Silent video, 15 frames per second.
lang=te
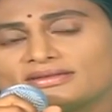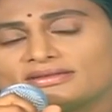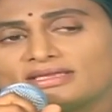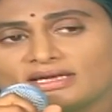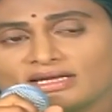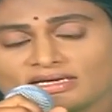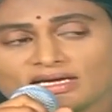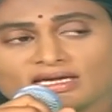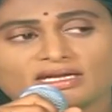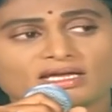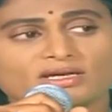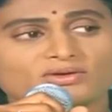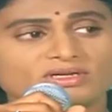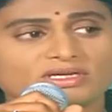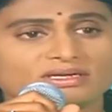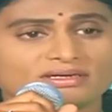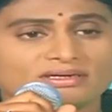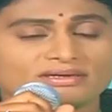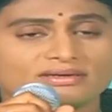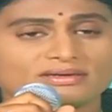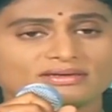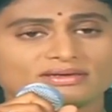తెలంగాణలోని
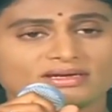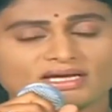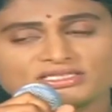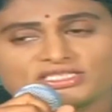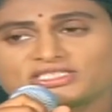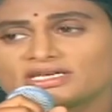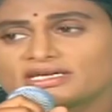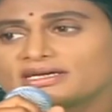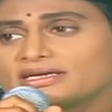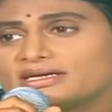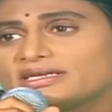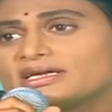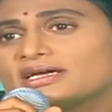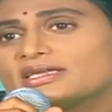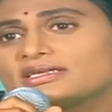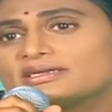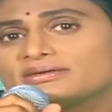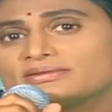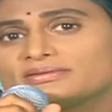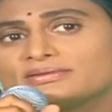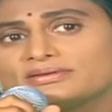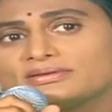రాజశేఖర్ రెడ్డి గారి
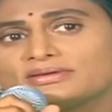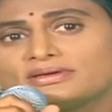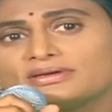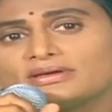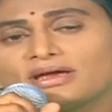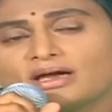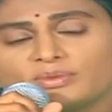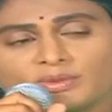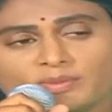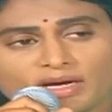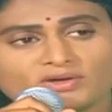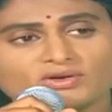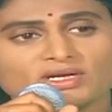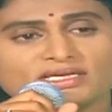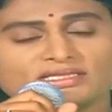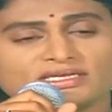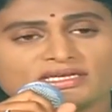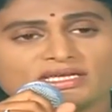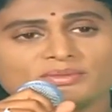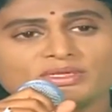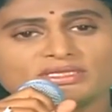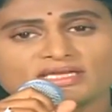
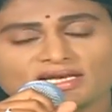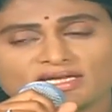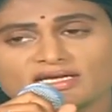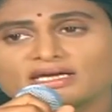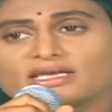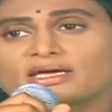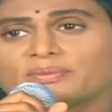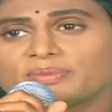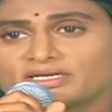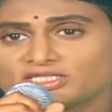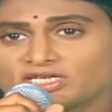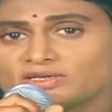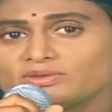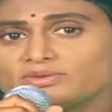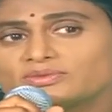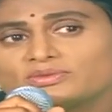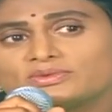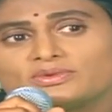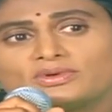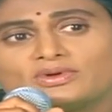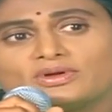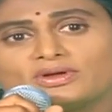అభిమానులైతేనేమి తెలంగాణ ప్రజలు
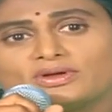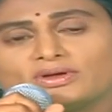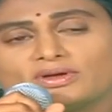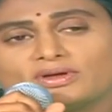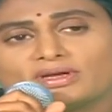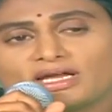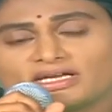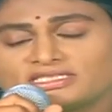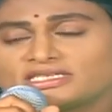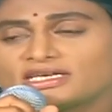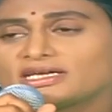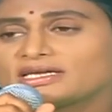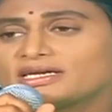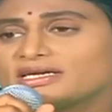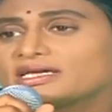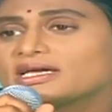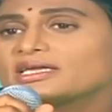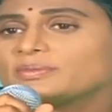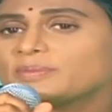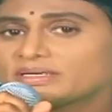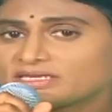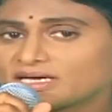రాజశేఖర్ రెడ్డి
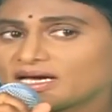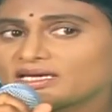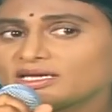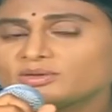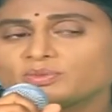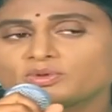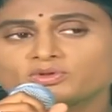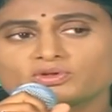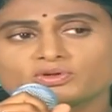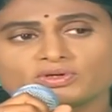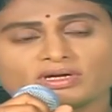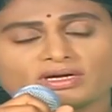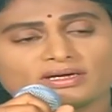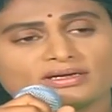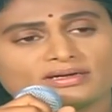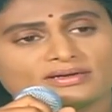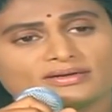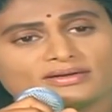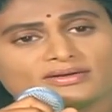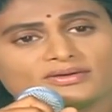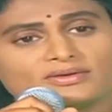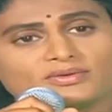గారి పథకాలను పొందుకున్న
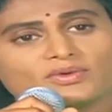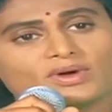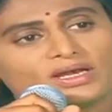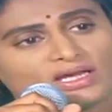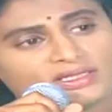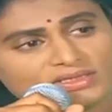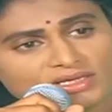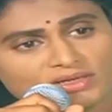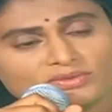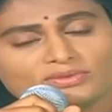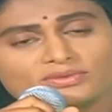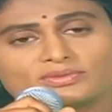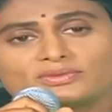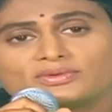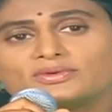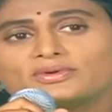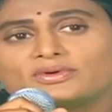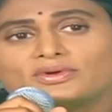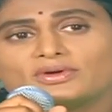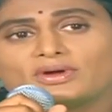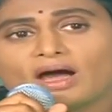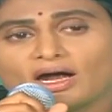వాళ్ళందరూ
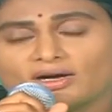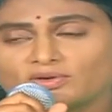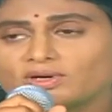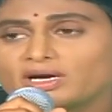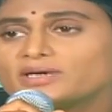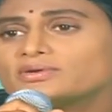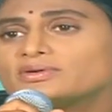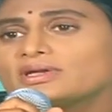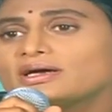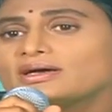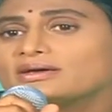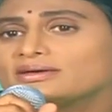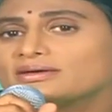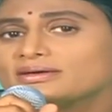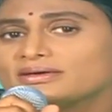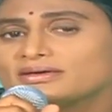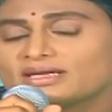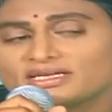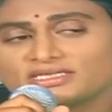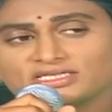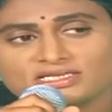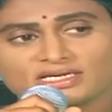అడుగు అడుగున
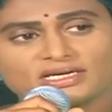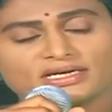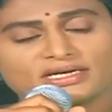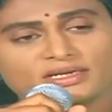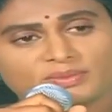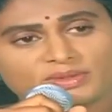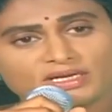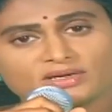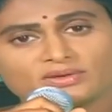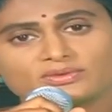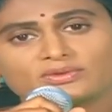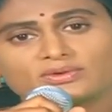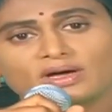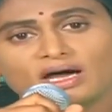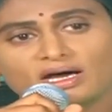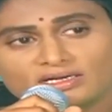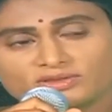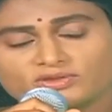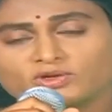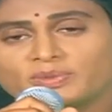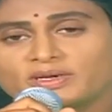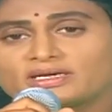రాజశేఖర్ రెడ్డి బిడకు
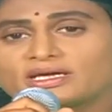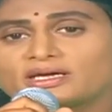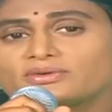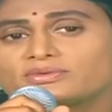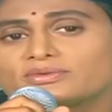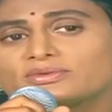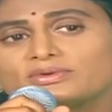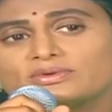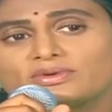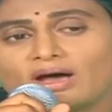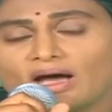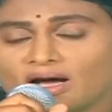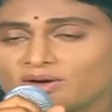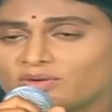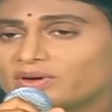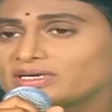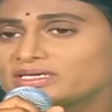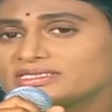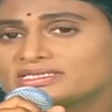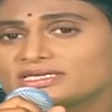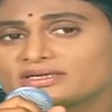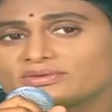హారతులు పట్టారు
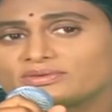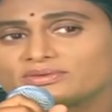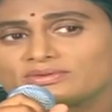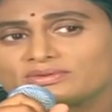ఆహ్వానించారు